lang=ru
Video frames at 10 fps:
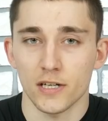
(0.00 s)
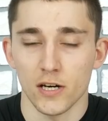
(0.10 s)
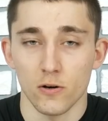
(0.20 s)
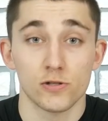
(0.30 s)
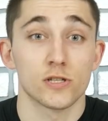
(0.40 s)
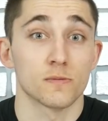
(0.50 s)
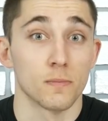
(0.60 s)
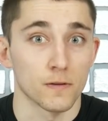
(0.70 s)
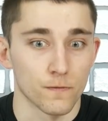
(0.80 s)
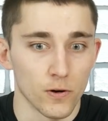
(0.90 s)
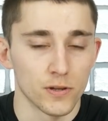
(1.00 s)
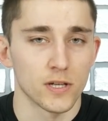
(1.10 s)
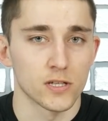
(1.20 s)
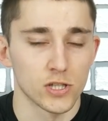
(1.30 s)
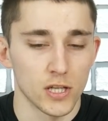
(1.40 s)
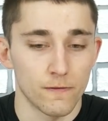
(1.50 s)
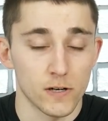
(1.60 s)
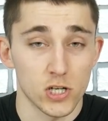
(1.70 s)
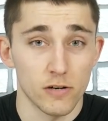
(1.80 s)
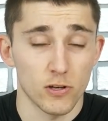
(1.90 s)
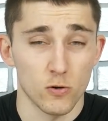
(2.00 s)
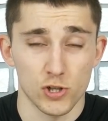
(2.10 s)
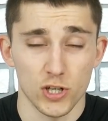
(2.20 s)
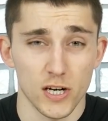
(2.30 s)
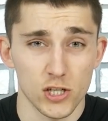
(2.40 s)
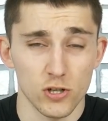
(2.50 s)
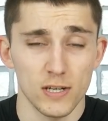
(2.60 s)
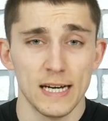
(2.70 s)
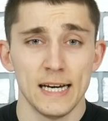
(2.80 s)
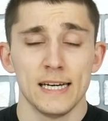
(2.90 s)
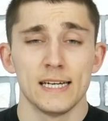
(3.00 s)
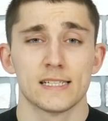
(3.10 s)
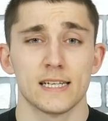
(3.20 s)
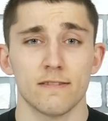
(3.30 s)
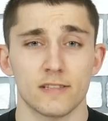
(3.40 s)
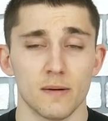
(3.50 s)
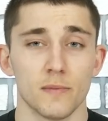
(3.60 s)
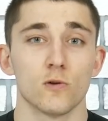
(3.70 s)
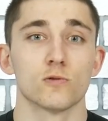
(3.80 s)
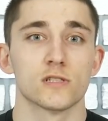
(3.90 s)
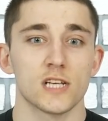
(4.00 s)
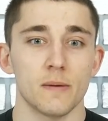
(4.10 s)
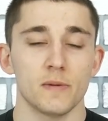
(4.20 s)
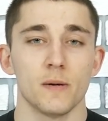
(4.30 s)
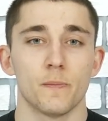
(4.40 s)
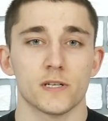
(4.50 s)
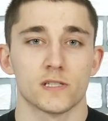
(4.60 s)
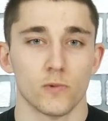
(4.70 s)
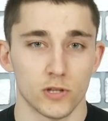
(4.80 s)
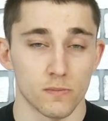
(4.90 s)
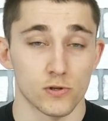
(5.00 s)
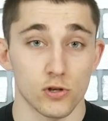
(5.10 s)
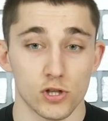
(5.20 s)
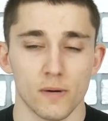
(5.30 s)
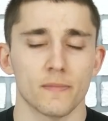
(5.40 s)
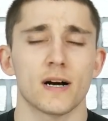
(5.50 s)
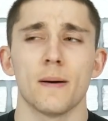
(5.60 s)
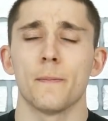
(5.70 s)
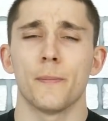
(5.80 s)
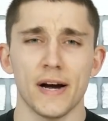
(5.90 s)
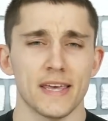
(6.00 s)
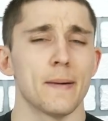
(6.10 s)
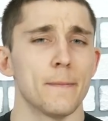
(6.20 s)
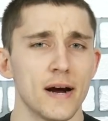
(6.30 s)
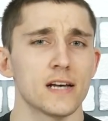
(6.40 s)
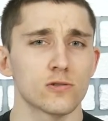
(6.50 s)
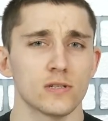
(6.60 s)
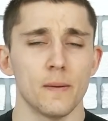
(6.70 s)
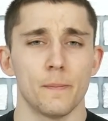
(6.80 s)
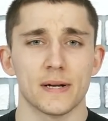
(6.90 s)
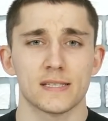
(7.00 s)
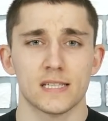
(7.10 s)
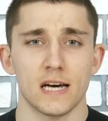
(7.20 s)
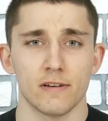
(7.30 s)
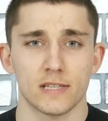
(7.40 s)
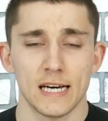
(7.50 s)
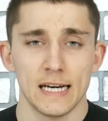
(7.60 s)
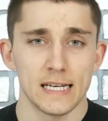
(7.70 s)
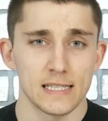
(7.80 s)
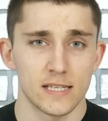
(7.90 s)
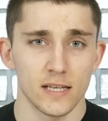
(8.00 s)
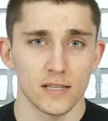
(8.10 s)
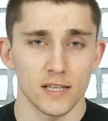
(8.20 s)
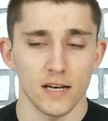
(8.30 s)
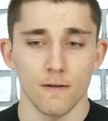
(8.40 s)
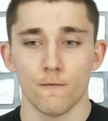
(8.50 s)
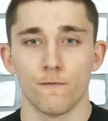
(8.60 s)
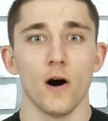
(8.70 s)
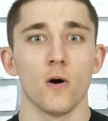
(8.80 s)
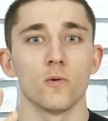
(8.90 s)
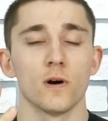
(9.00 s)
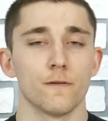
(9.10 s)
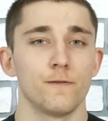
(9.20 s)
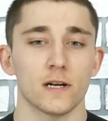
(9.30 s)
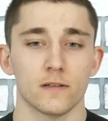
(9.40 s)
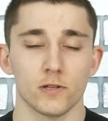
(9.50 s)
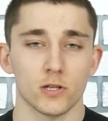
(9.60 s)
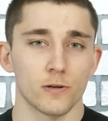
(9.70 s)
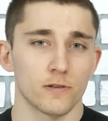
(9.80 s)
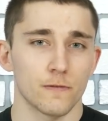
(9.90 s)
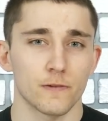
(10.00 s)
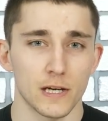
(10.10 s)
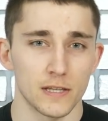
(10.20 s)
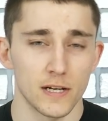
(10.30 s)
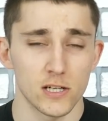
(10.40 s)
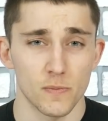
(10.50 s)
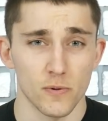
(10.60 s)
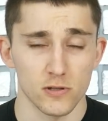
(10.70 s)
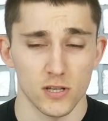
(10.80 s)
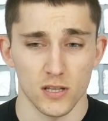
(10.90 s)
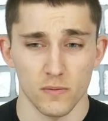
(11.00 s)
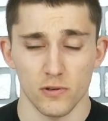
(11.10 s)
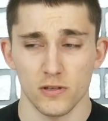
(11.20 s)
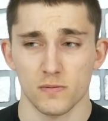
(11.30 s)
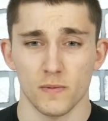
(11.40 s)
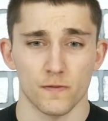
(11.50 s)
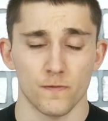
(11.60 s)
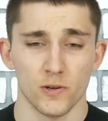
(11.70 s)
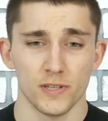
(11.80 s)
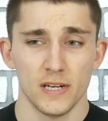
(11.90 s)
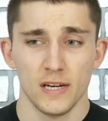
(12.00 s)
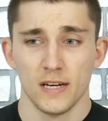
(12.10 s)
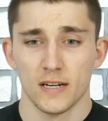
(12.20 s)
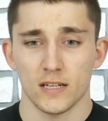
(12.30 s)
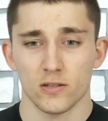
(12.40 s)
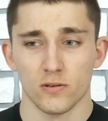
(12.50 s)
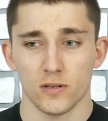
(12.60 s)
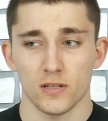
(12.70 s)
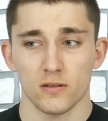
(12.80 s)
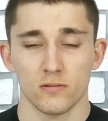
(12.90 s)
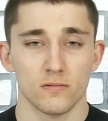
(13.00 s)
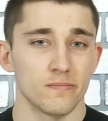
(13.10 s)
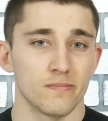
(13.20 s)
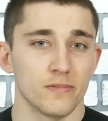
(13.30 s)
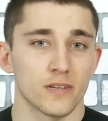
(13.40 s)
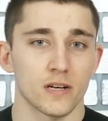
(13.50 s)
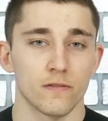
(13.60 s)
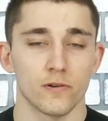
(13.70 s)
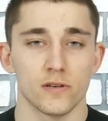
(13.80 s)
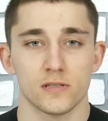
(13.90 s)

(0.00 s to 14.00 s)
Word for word: Короче, смартфон должны нафаршировать очень хорошо. И завтра мы узнаем и посмотрим, что же там компания Meizu нам представит. И сделает она вау-эффект вот такой вот офигенный. Или же просто это будет смартфон, который, ну, никого не